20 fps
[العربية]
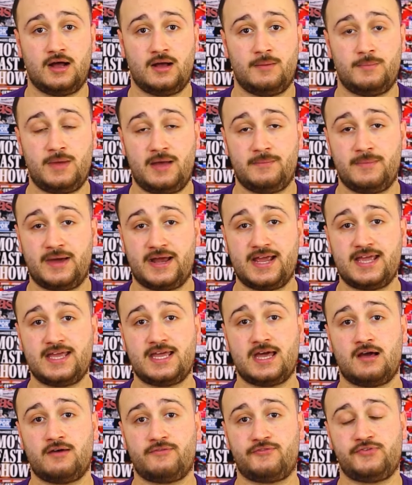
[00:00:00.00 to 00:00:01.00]

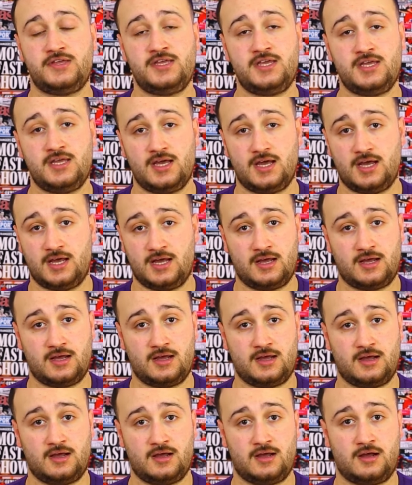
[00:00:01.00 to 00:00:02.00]
معمارية في
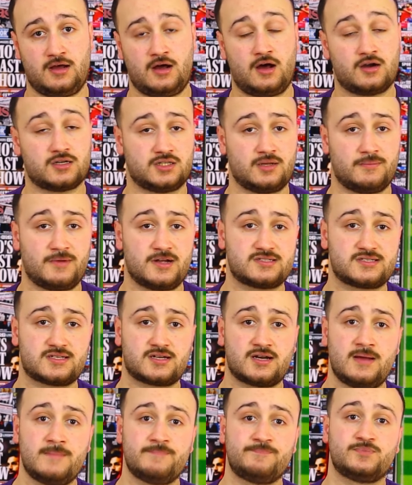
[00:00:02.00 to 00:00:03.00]
أرض
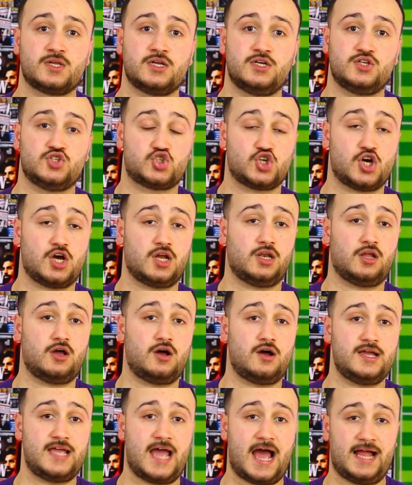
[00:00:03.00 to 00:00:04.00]
مصر ان شاء
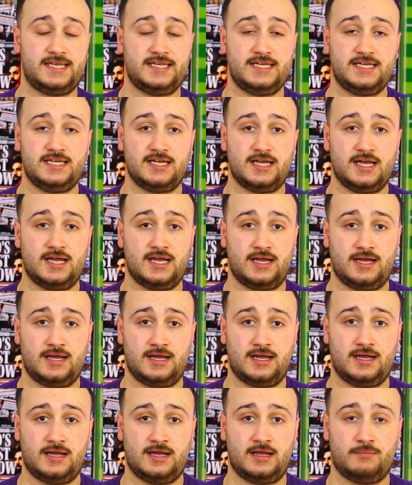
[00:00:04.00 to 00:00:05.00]
الله يعني
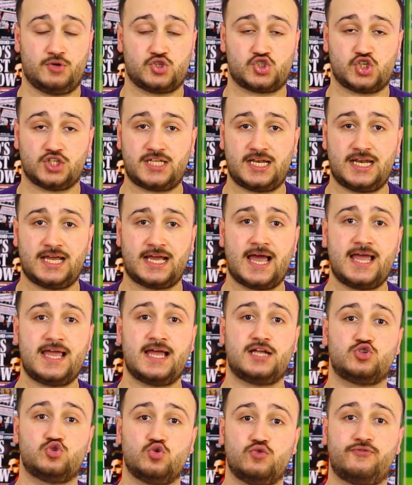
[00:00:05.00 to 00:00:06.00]
آه، الماتشات اللي
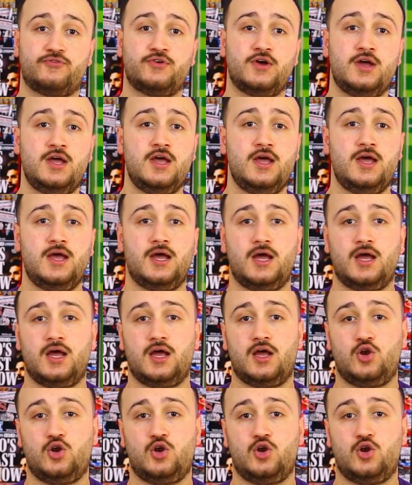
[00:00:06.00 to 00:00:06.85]
جايه نشوف آه،